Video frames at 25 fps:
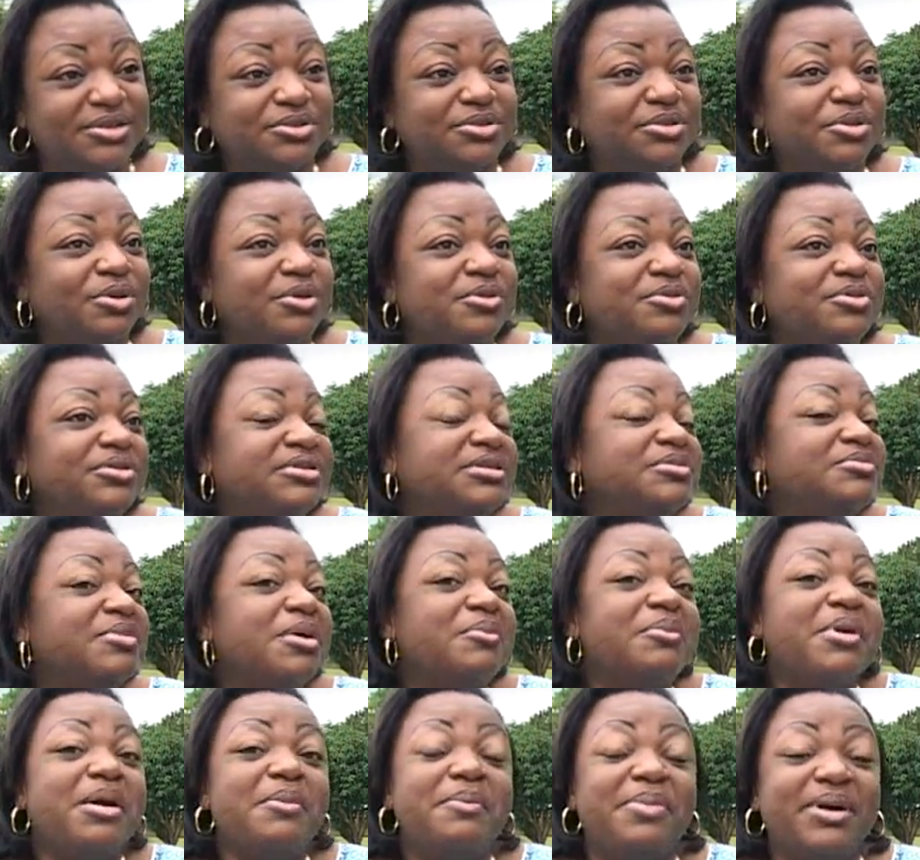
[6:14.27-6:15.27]
Donc on lui dit,
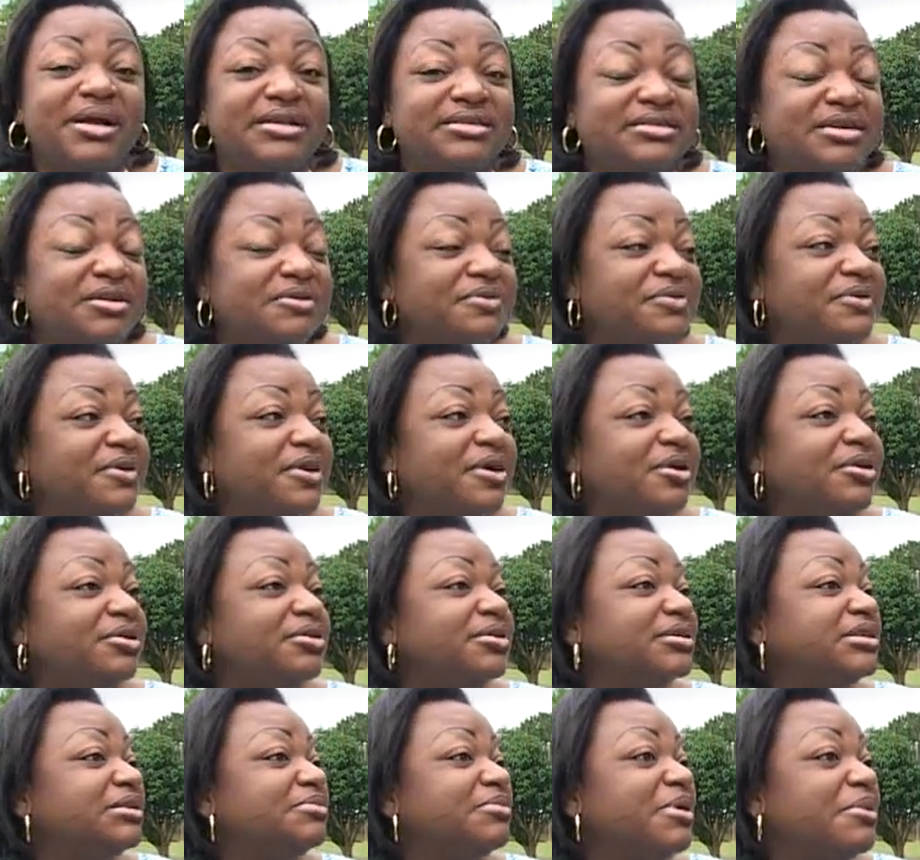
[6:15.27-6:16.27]
maman est partie en
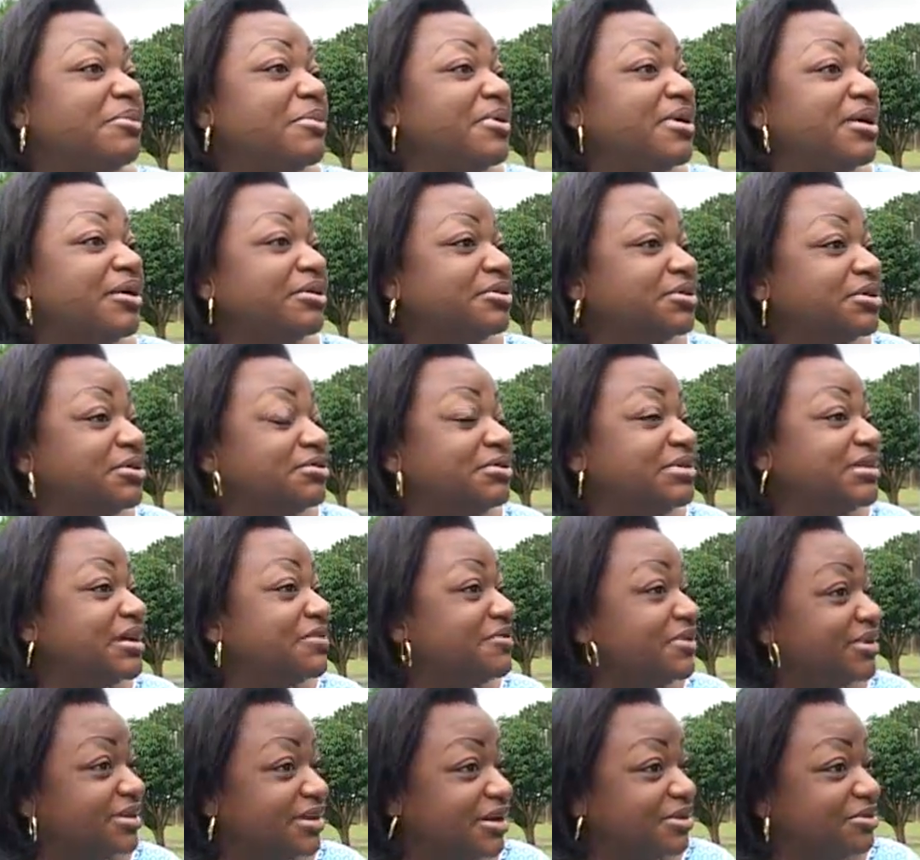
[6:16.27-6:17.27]
France, maman en Suisse,
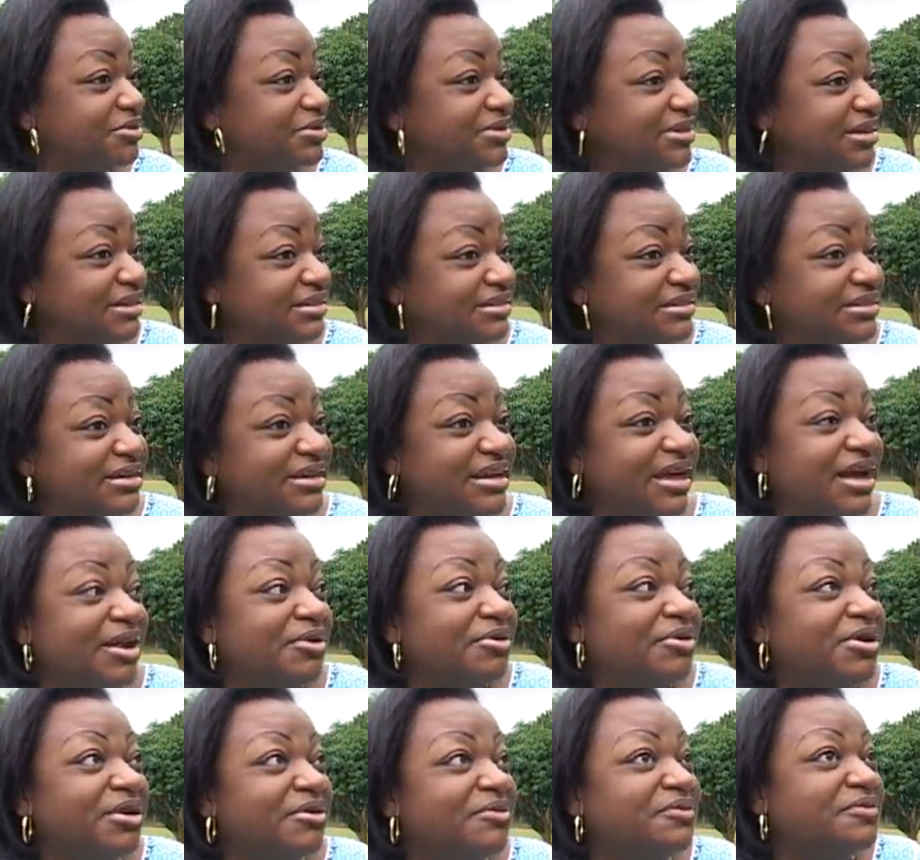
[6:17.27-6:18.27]
elle viendra te chercher.
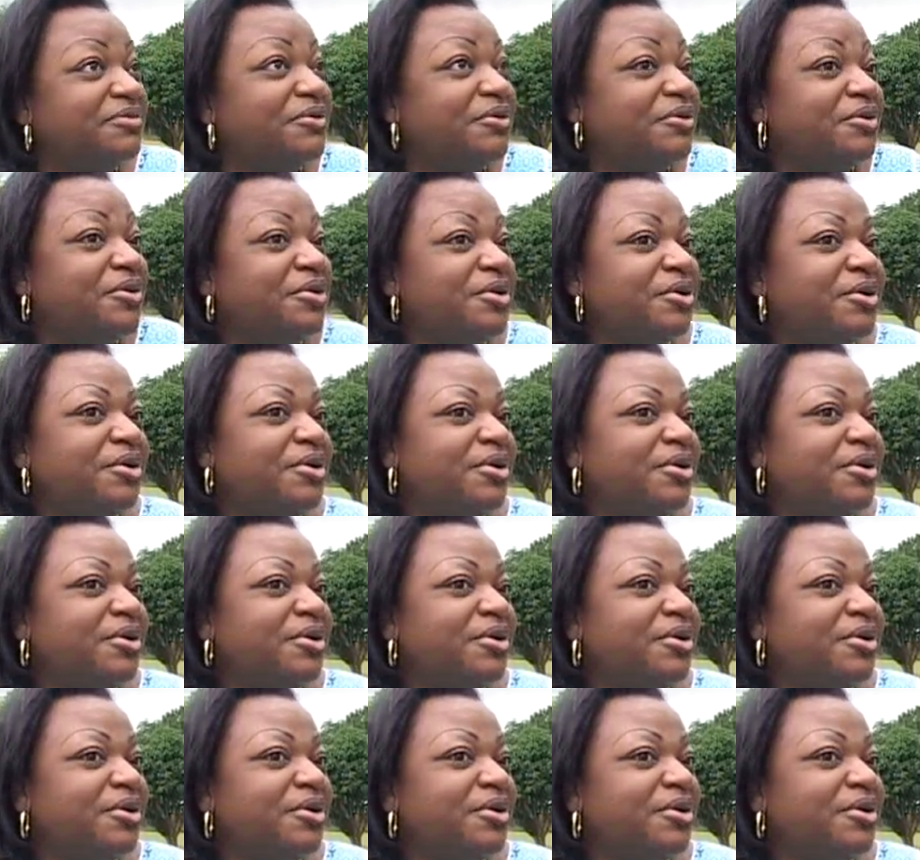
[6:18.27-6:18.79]
Alors l'enfant,